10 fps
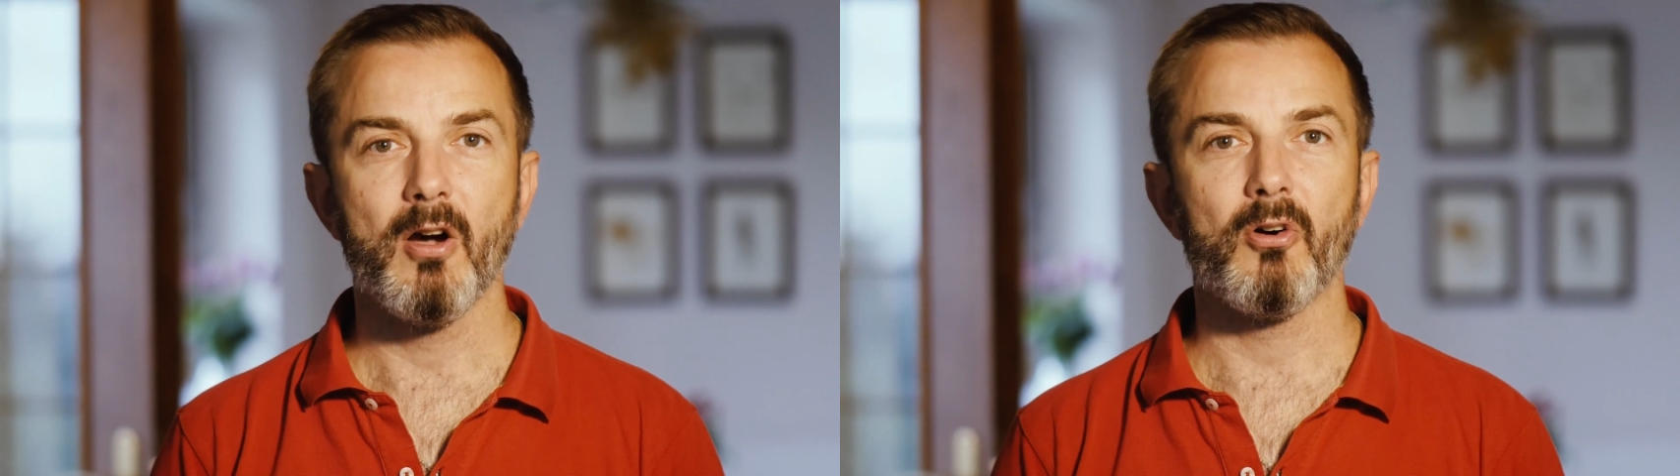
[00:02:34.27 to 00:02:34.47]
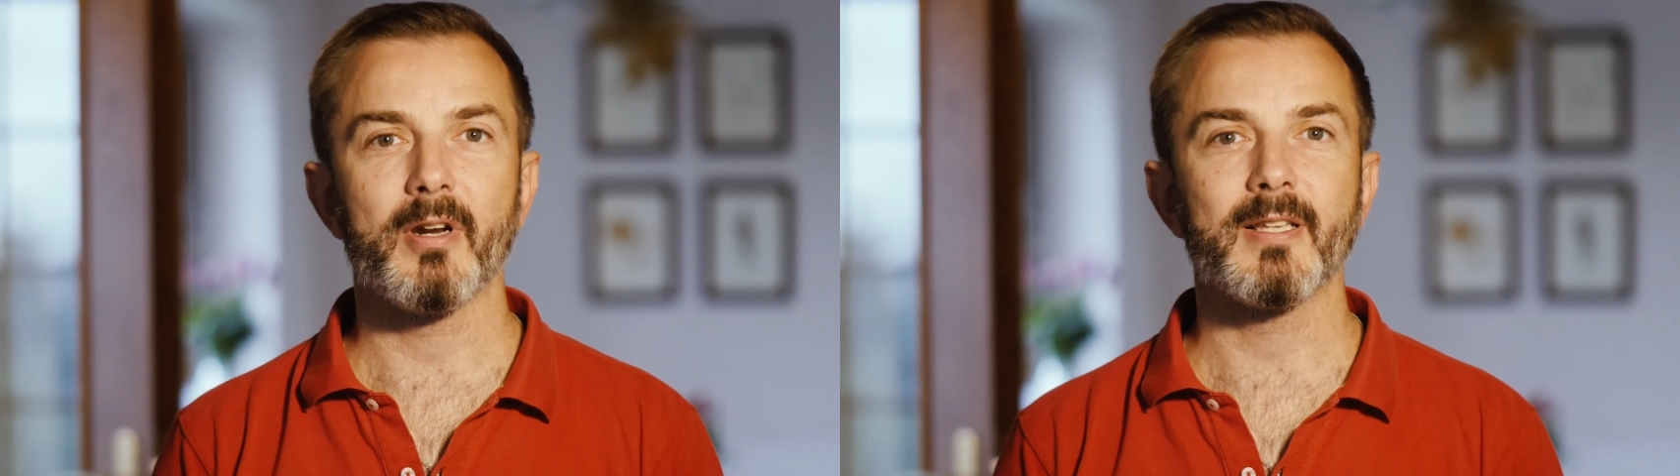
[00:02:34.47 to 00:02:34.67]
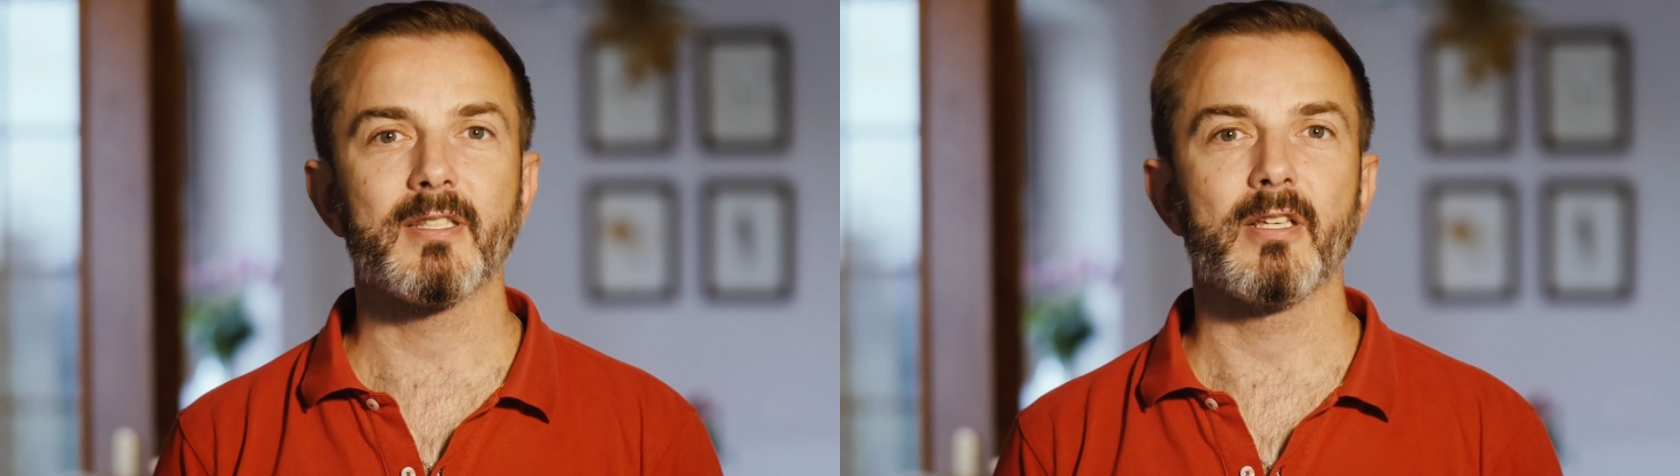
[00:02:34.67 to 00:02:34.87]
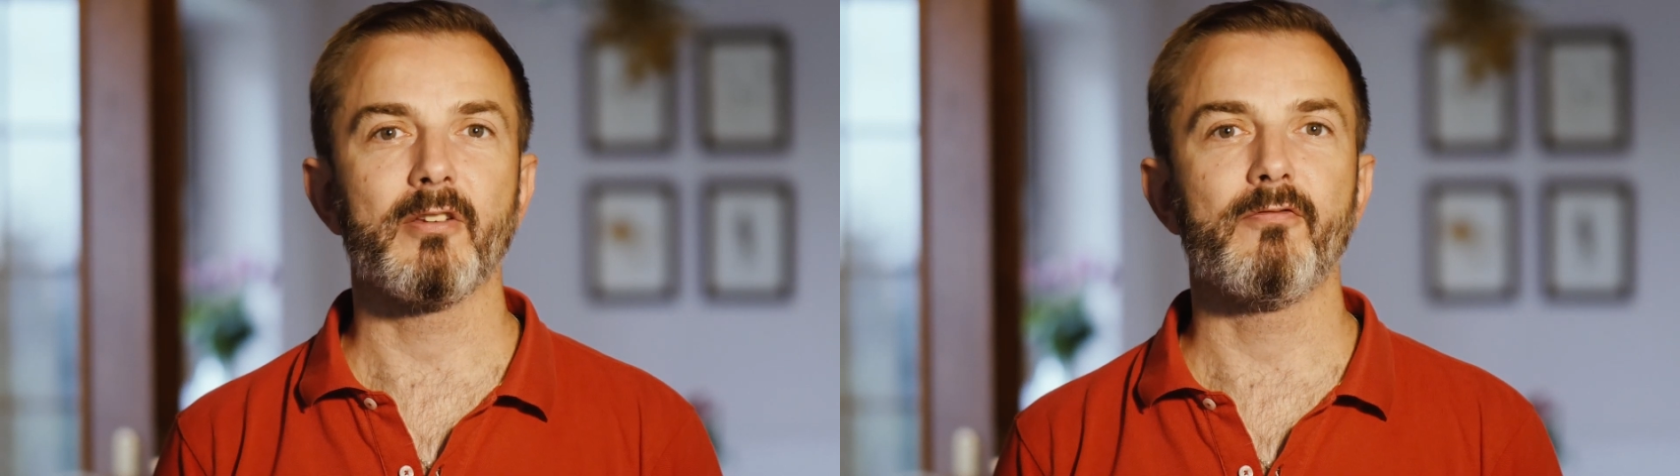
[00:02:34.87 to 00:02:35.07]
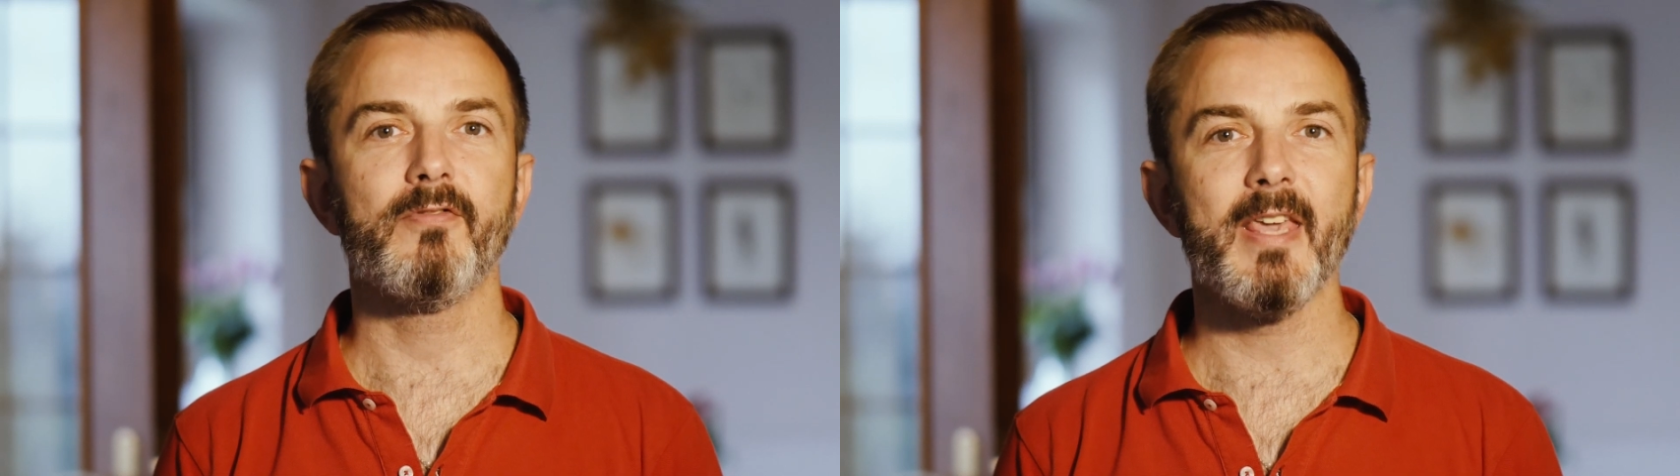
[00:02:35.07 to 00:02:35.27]
oraz
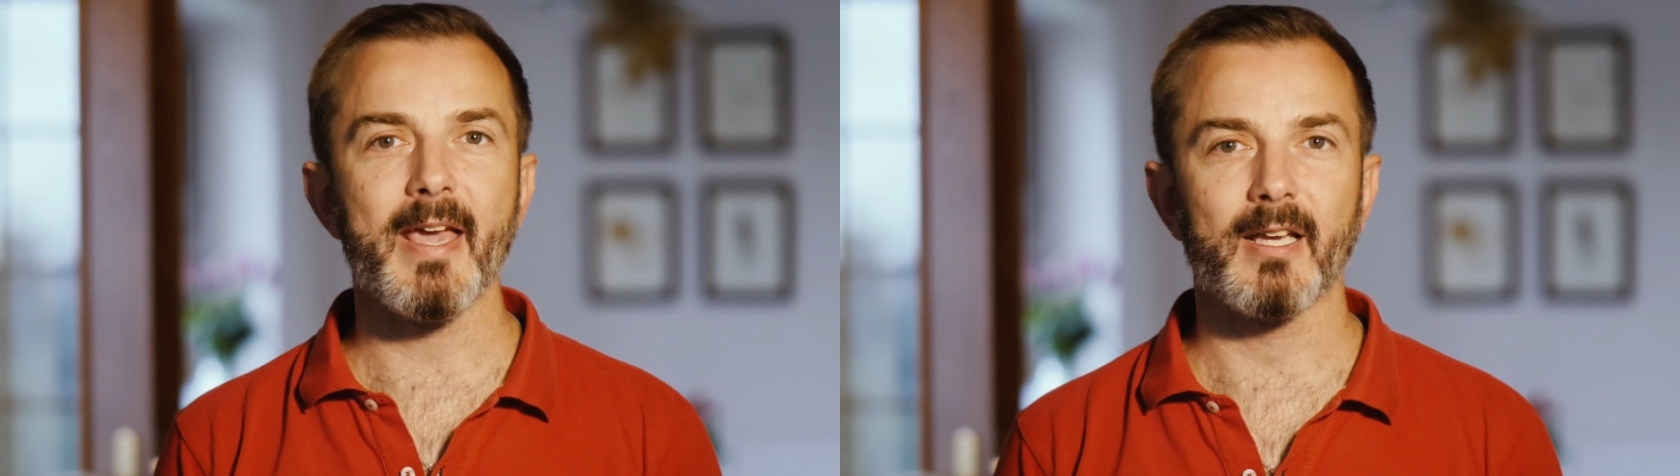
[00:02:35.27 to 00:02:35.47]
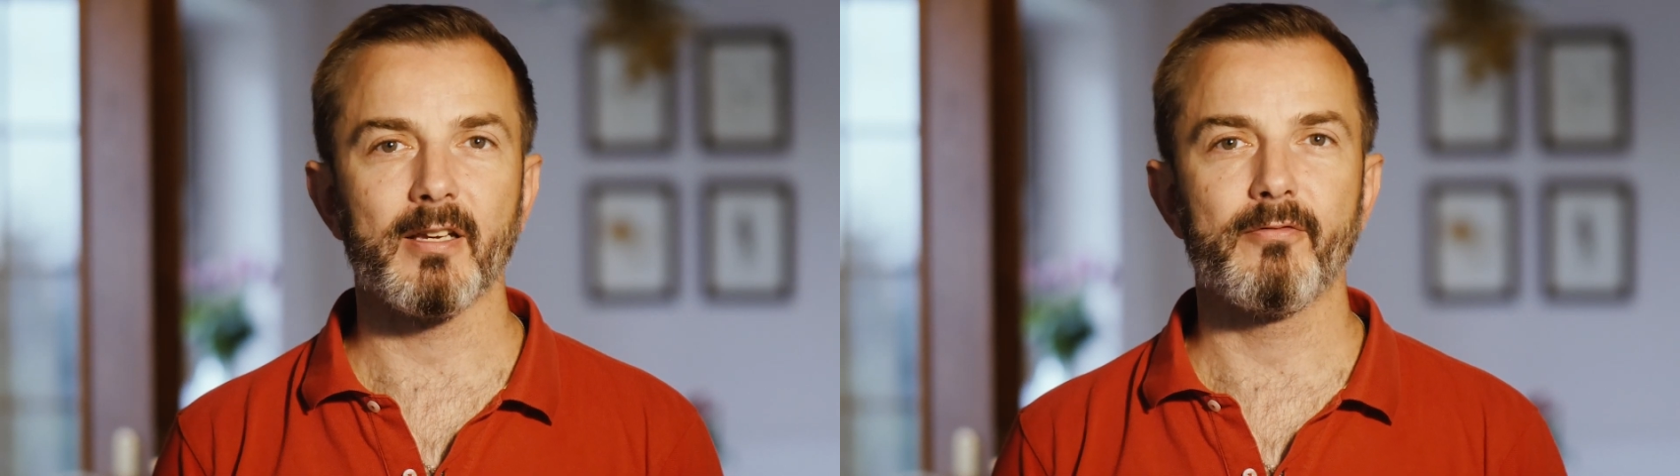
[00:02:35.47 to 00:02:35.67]
wiek,